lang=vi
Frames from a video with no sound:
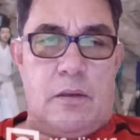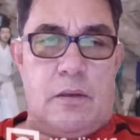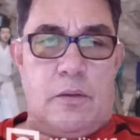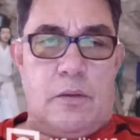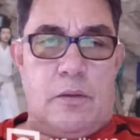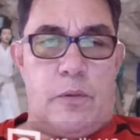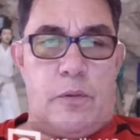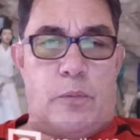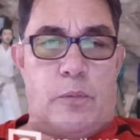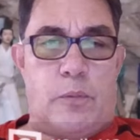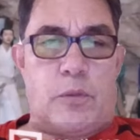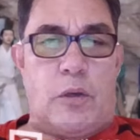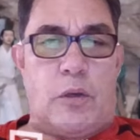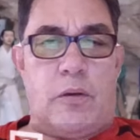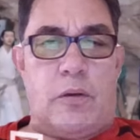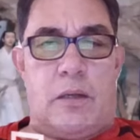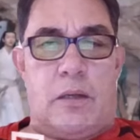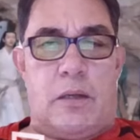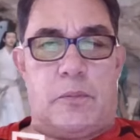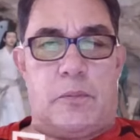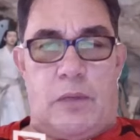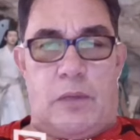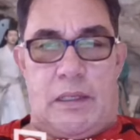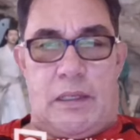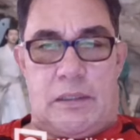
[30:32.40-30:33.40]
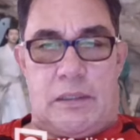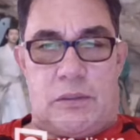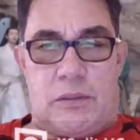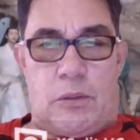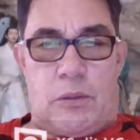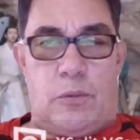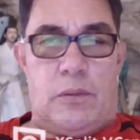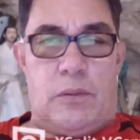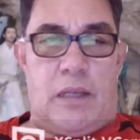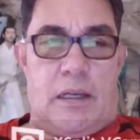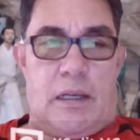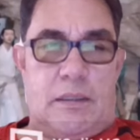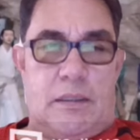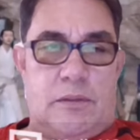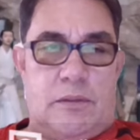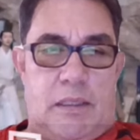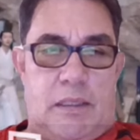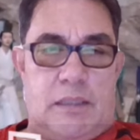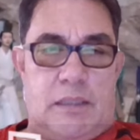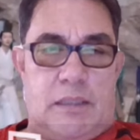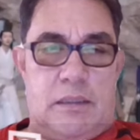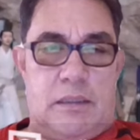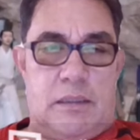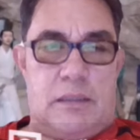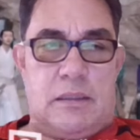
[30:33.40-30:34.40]
Phong vũ ôm quyền thủ lễ
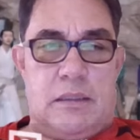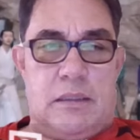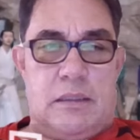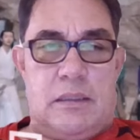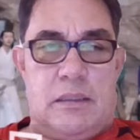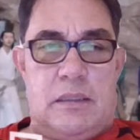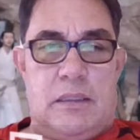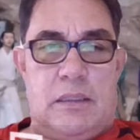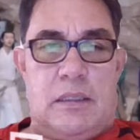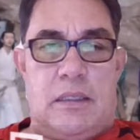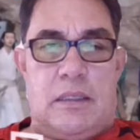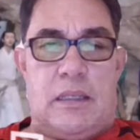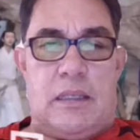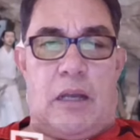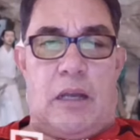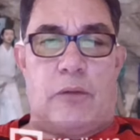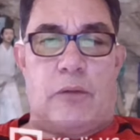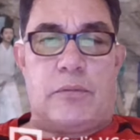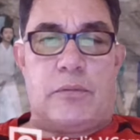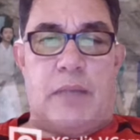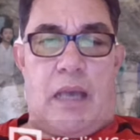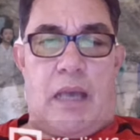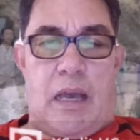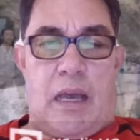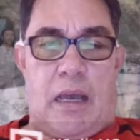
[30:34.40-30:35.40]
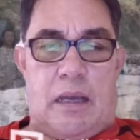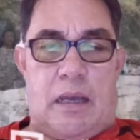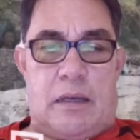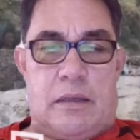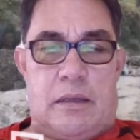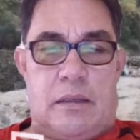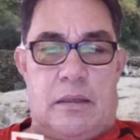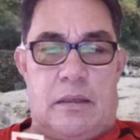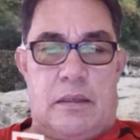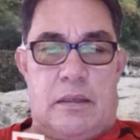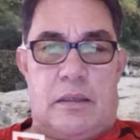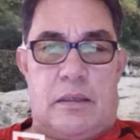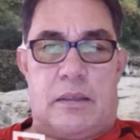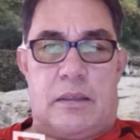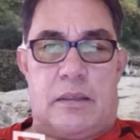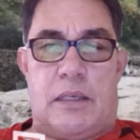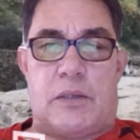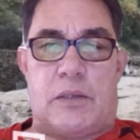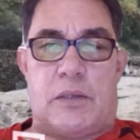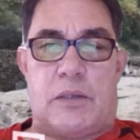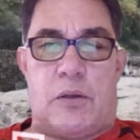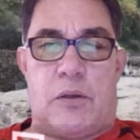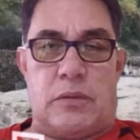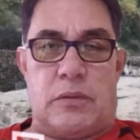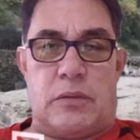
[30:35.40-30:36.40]
nói. Lão gia vị
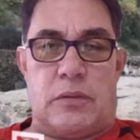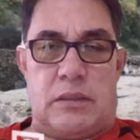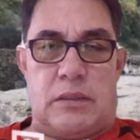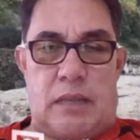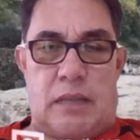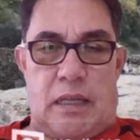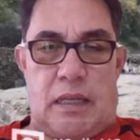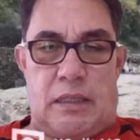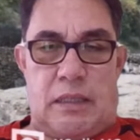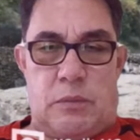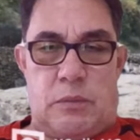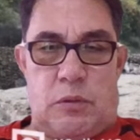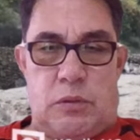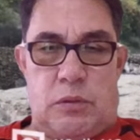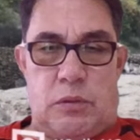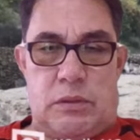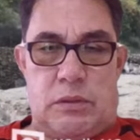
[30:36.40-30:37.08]
cô nương đây muốn